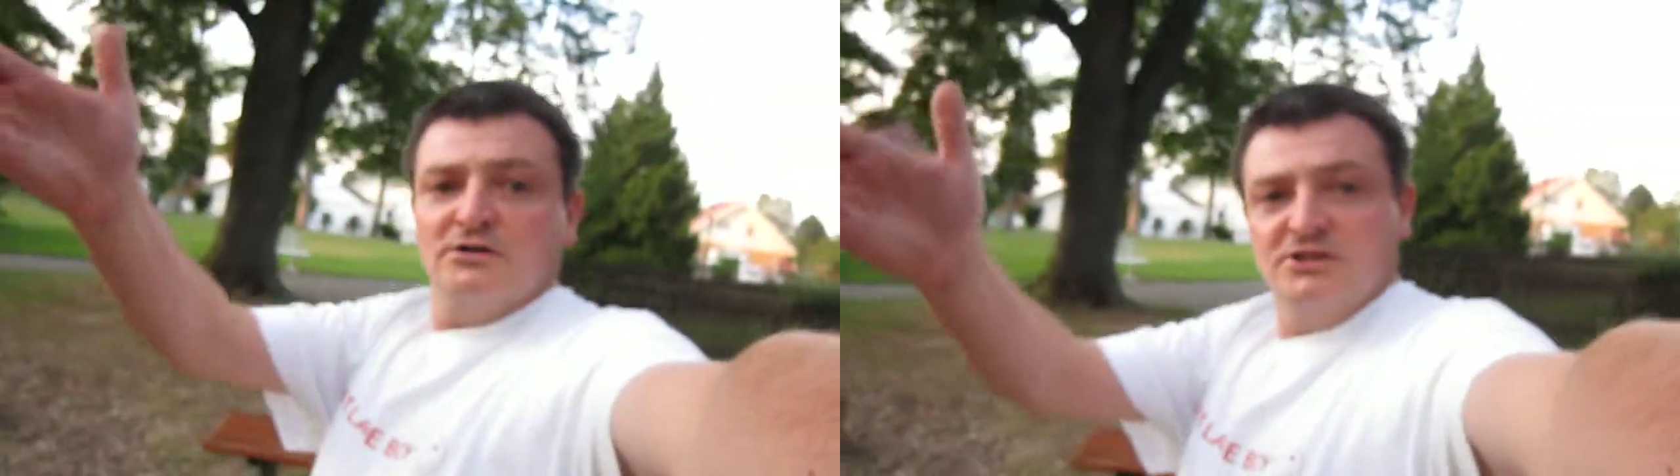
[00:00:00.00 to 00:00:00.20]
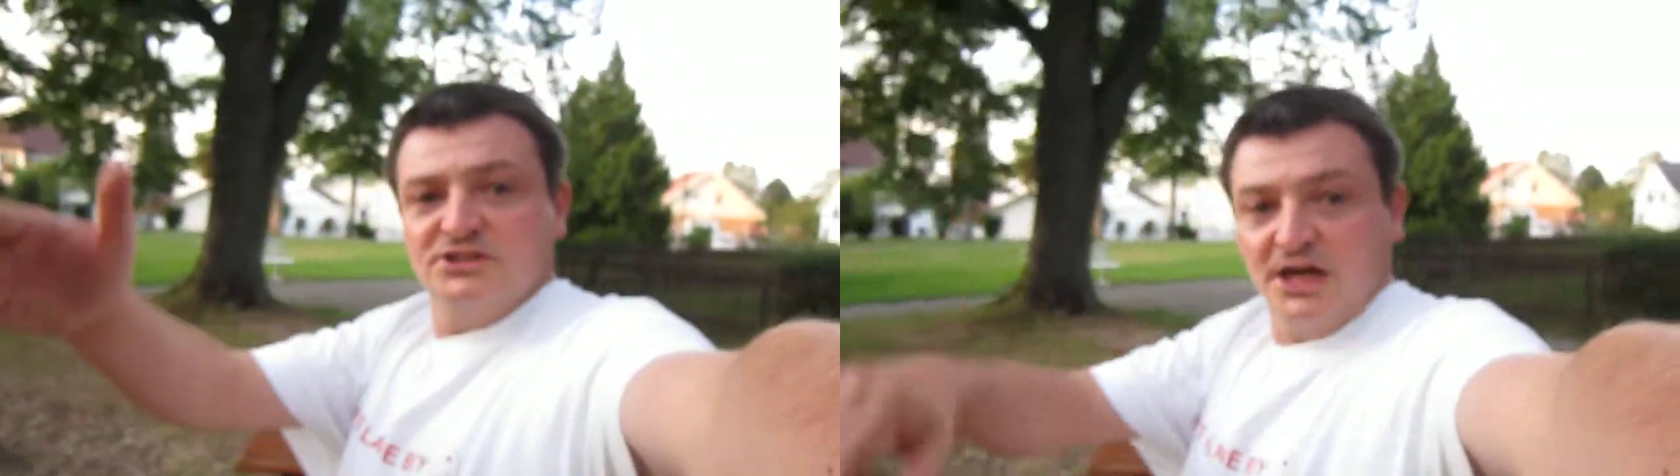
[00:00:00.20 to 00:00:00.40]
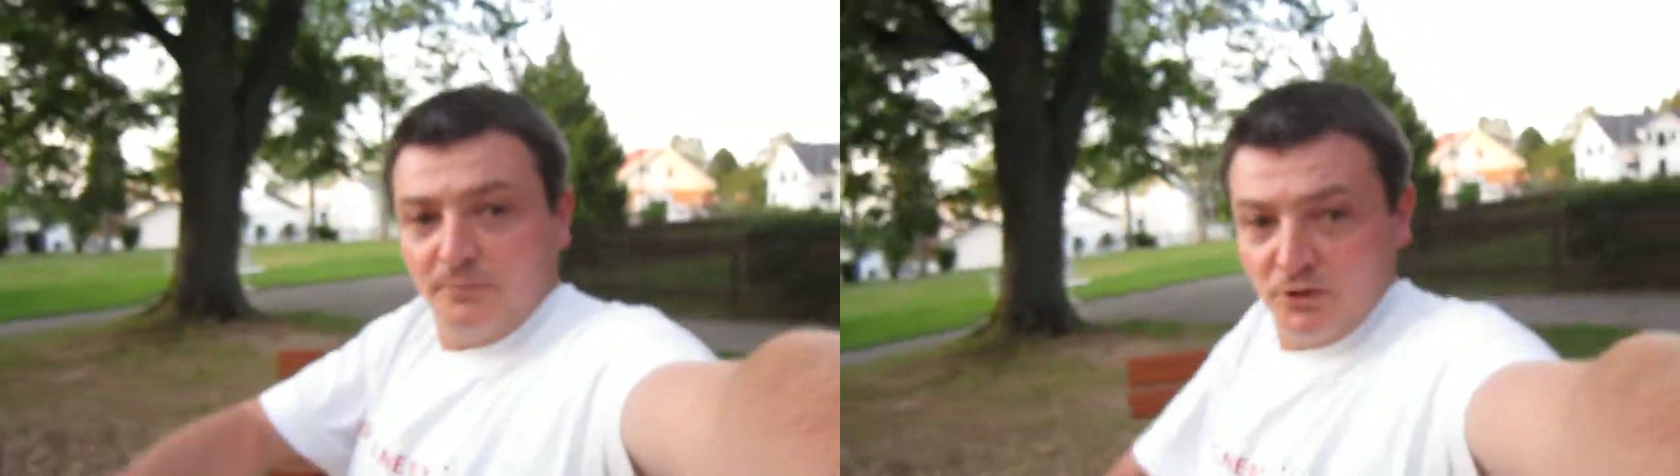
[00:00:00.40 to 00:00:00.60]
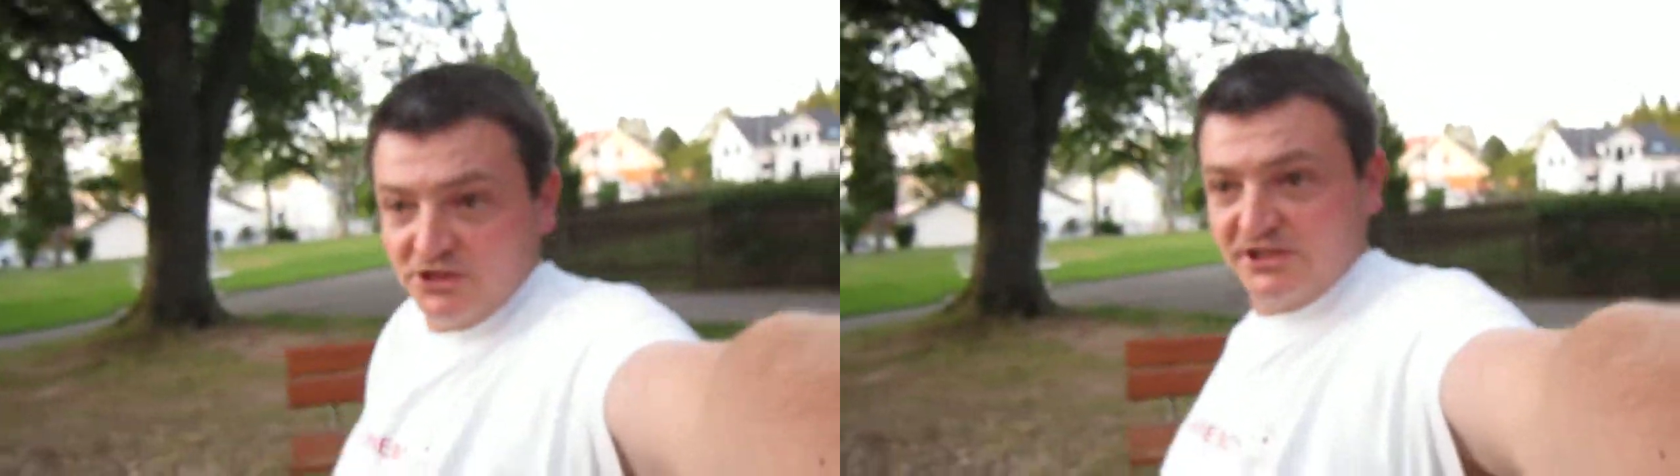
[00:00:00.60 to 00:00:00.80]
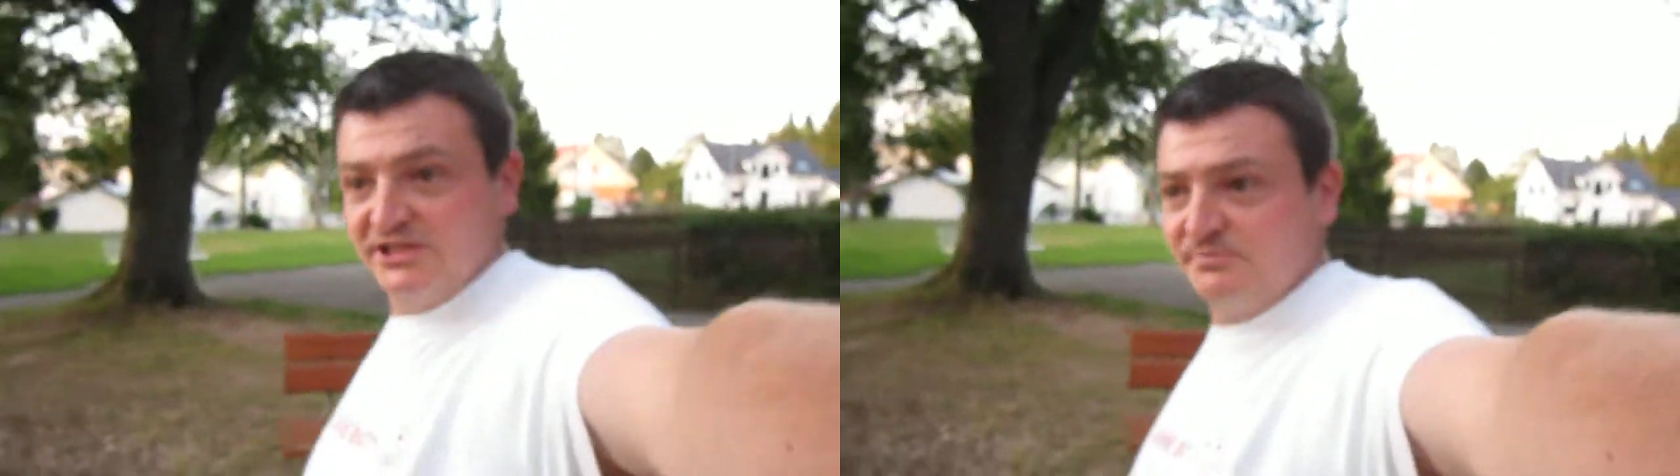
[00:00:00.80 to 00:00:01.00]
Ich hab
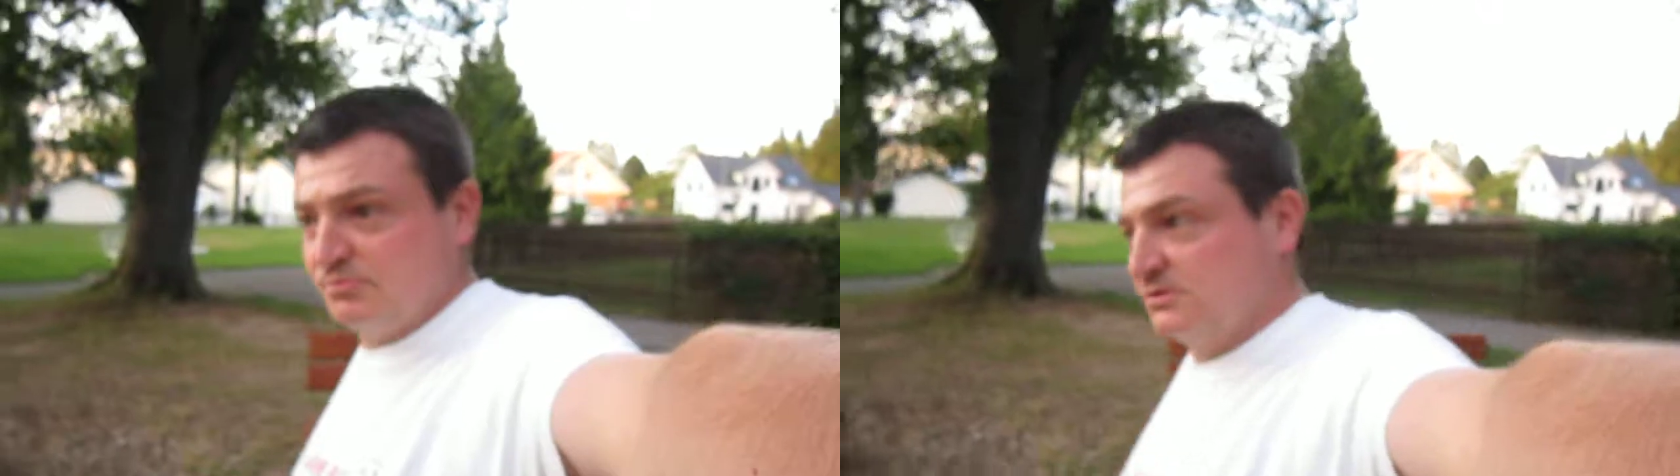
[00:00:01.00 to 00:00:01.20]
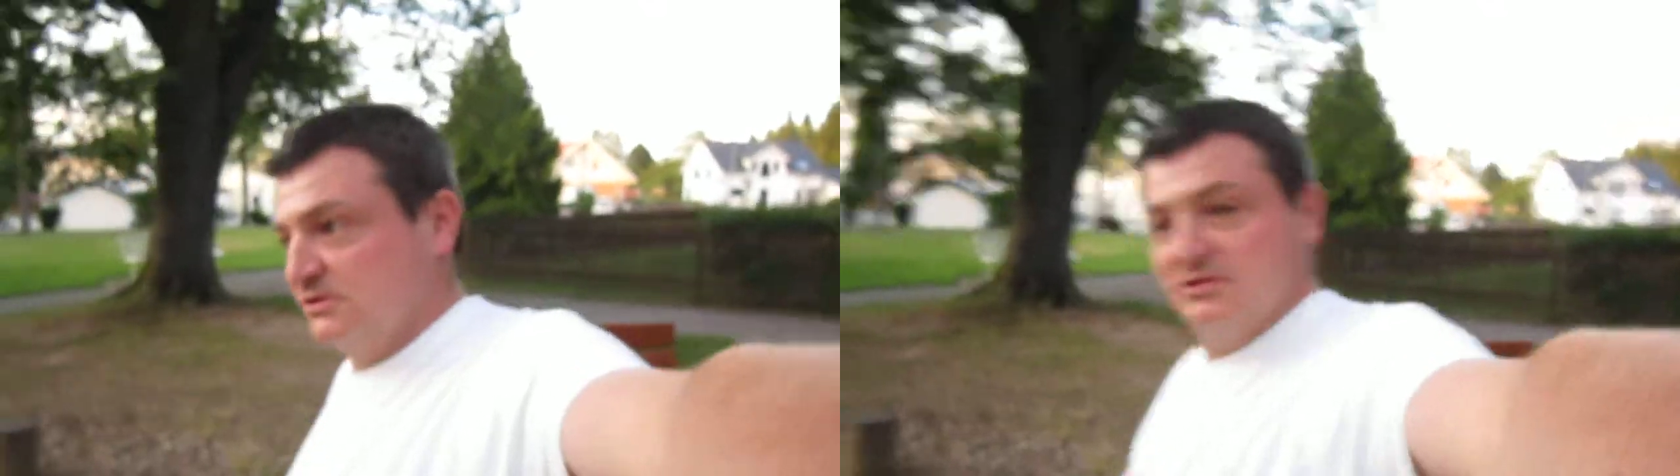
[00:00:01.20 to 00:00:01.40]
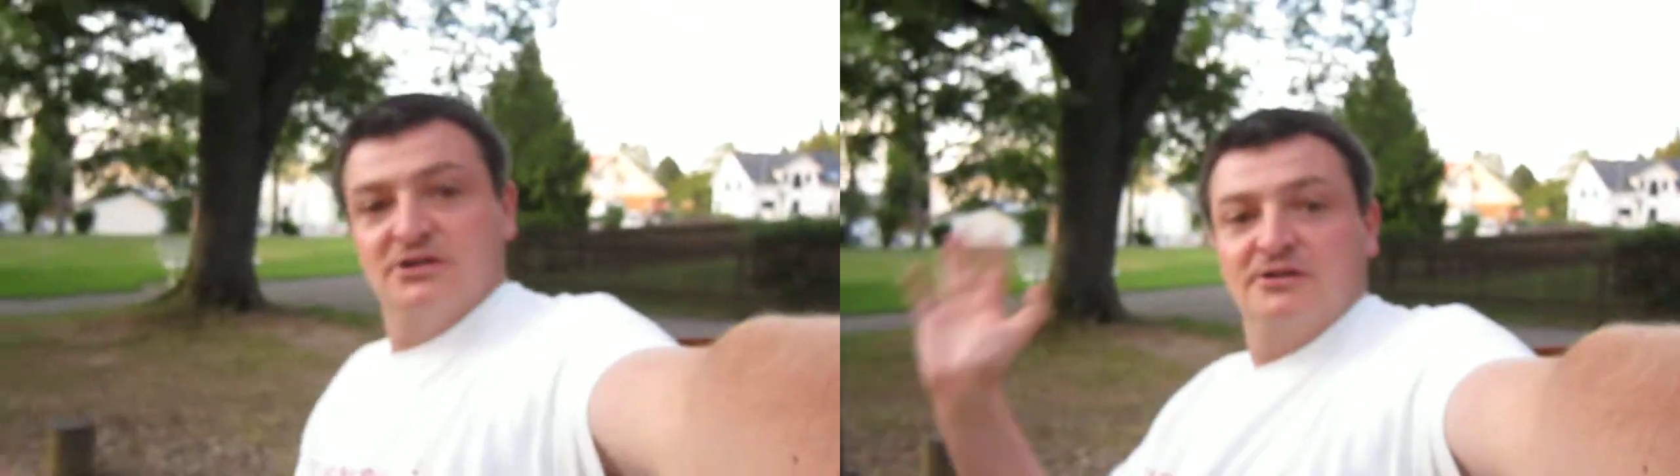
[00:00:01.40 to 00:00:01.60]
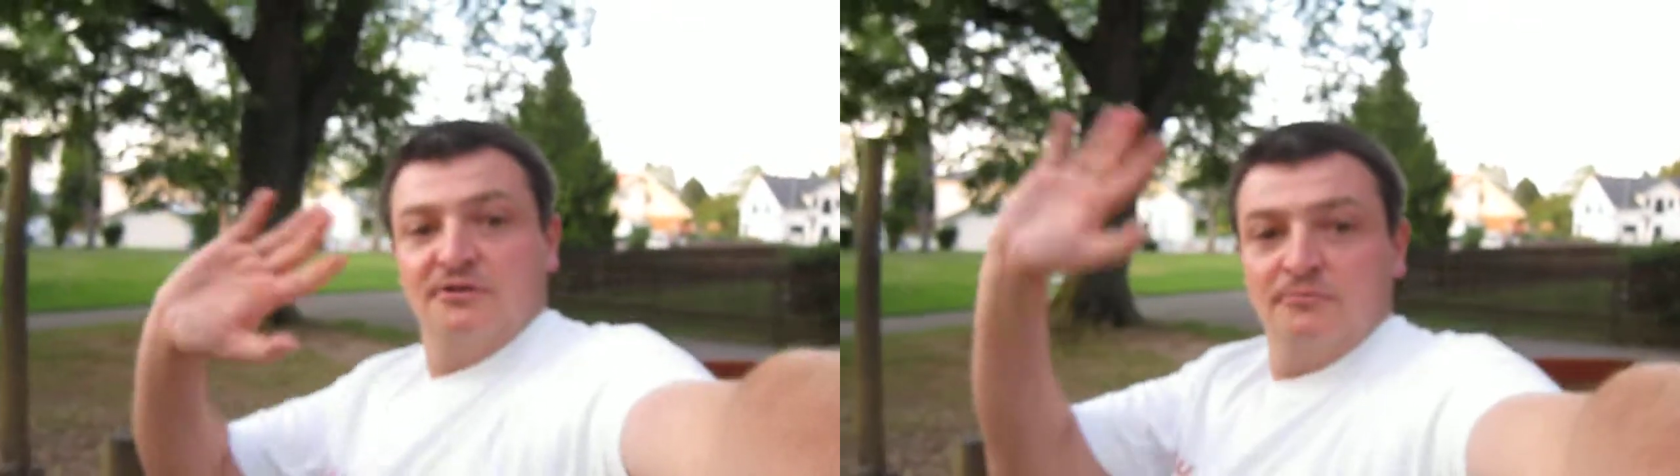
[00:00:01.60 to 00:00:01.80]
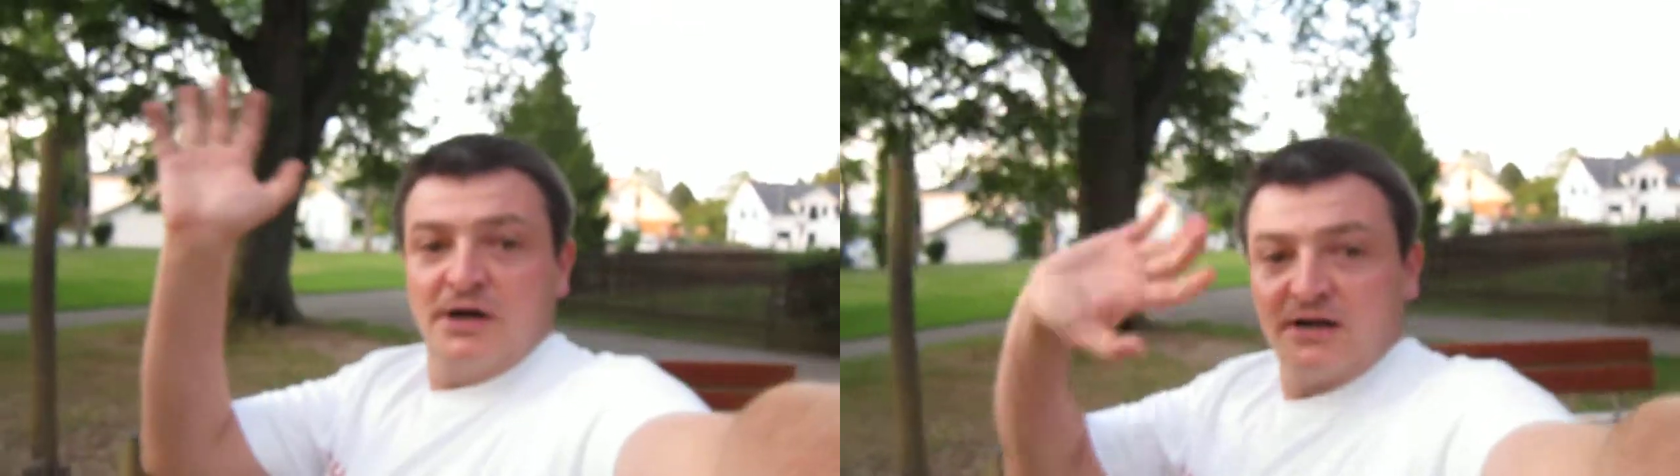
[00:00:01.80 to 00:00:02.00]
euch lieb,
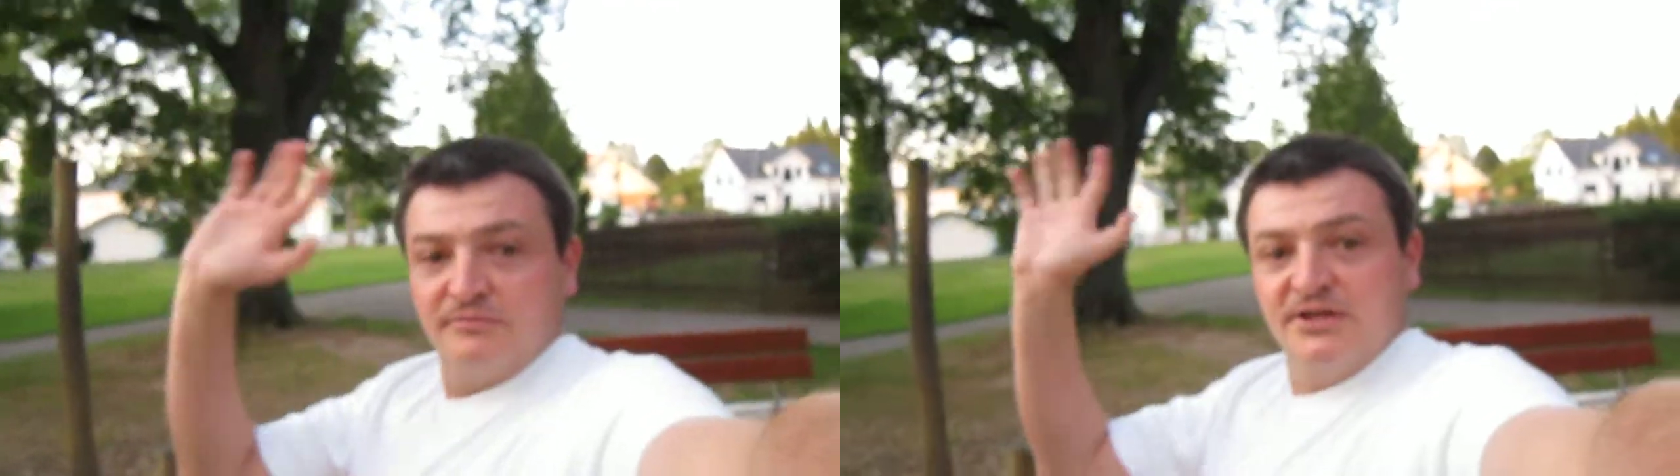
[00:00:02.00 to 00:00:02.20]
mach